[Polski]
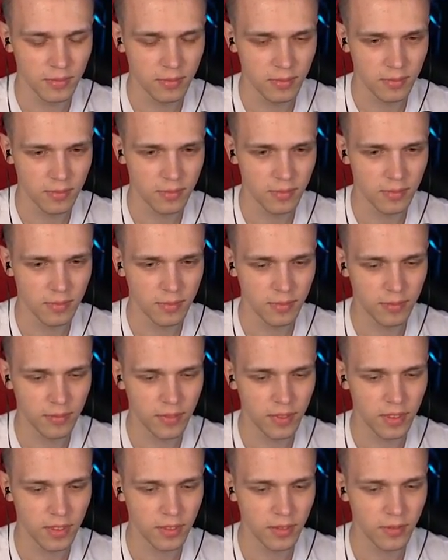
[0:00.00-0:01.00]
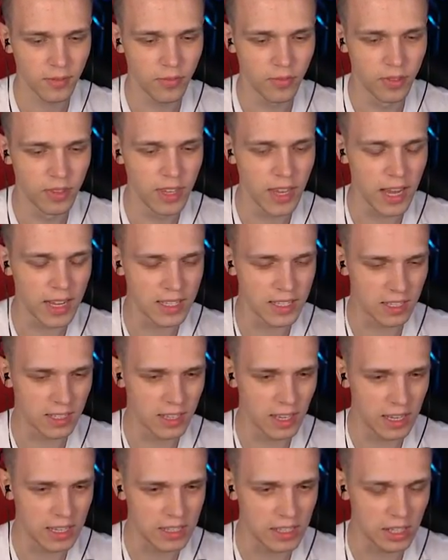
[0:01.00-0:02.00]
no twarz, twarzą nie chcę,
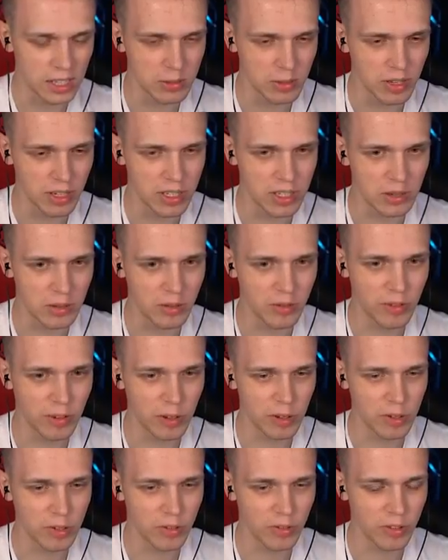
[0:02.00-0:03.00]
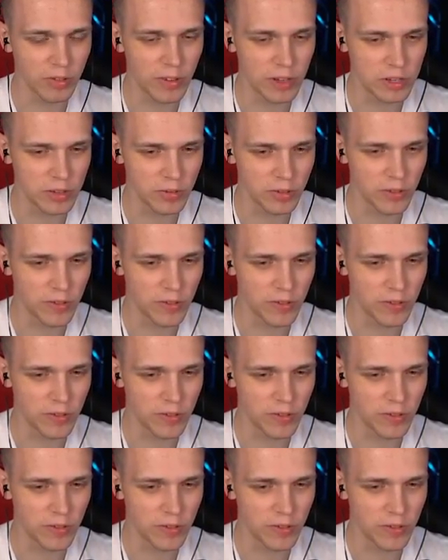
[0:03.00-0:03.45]
nie chcę no. rozmawiać z tobą twarzą w